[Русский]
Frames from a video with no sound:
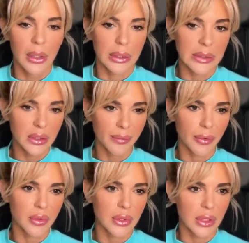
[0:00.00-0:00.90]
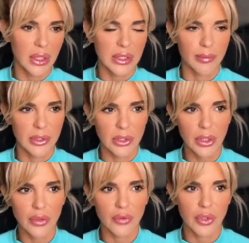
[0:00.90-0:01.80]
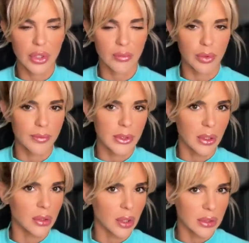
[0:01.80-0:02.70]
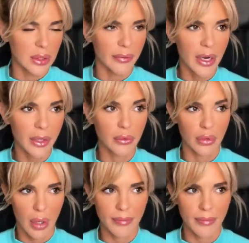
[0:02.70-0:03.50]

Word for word: Где-то просто я себя сдерживаю, в жизни, может быть, я не так разговариваю, но,